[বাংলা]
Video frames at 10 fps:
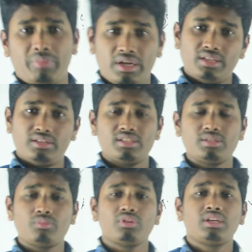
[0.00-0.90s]
পাখিদের
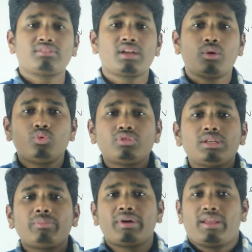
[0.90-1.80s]
যেমন তারা
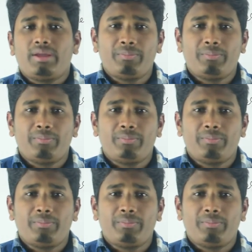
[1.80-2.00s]
উঠতে পারে